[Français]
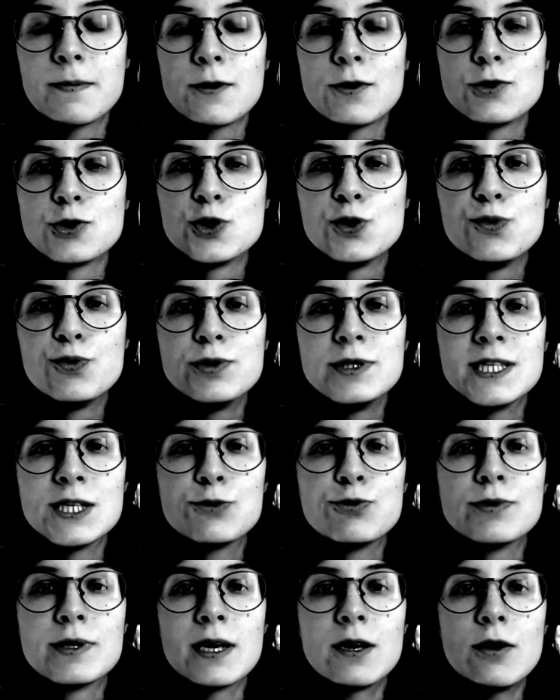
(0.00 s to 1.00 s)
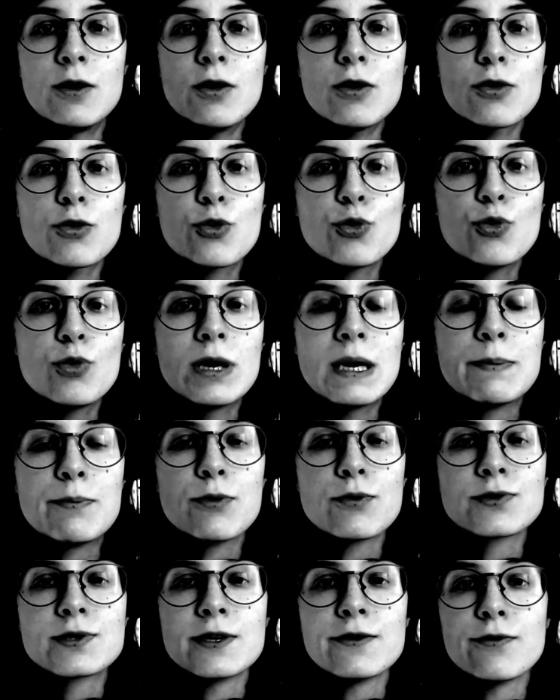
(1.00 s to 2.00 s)
Je vous disais tout à l'heure que la
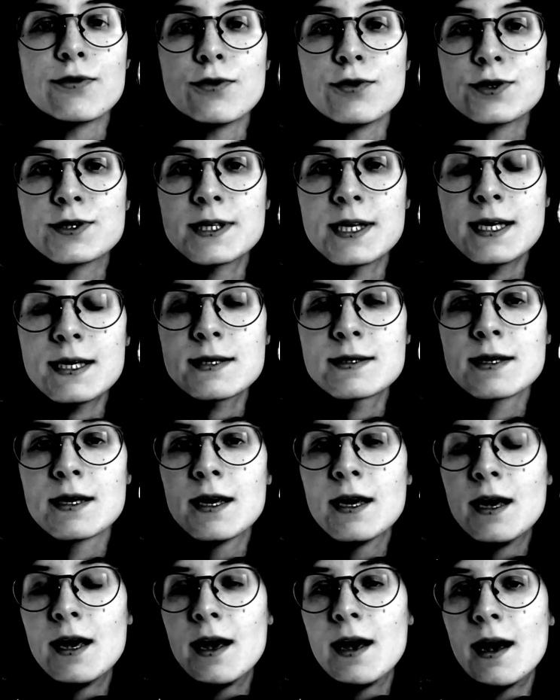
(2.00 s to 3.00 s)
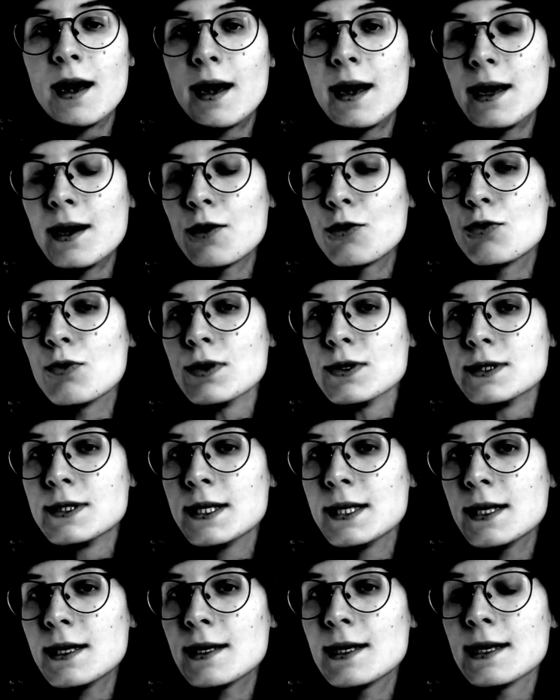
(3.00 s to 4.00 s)
pensée française a
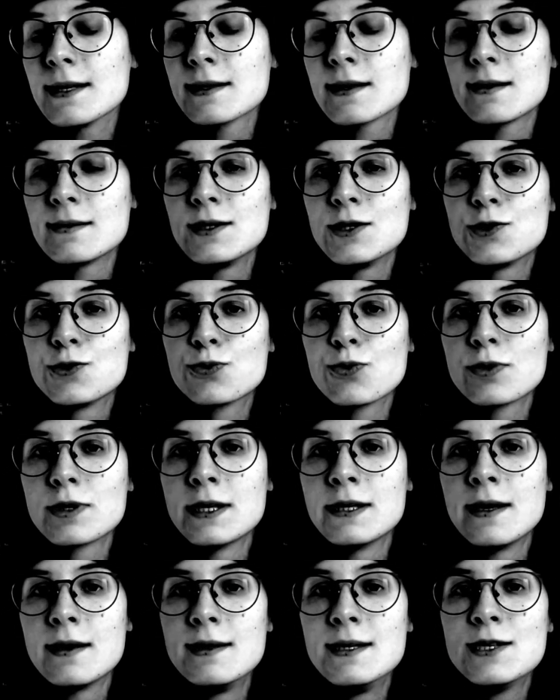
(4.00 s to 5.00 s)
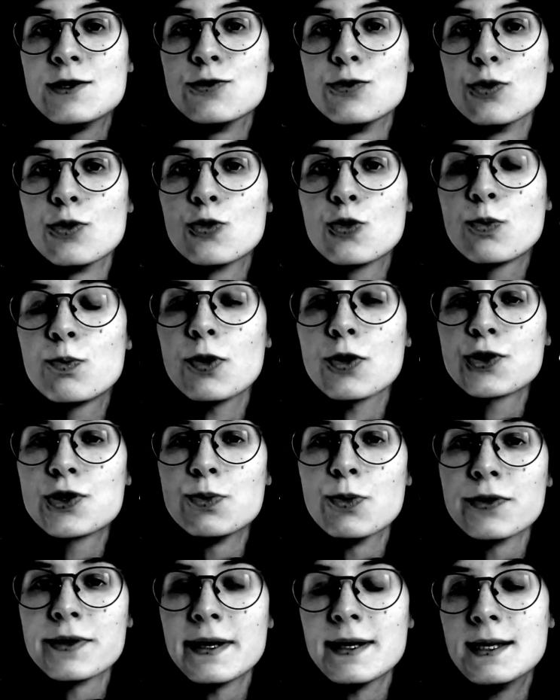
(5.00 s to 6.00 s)
croisé la tradition d'analyse
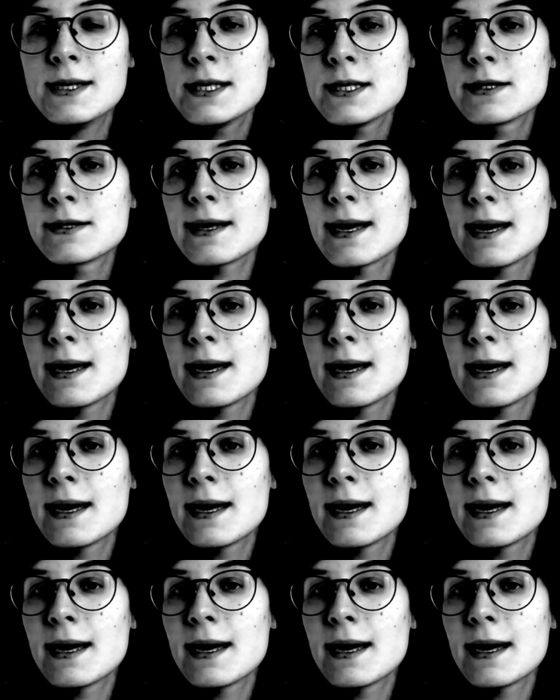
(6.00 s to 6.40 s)
comportementaliste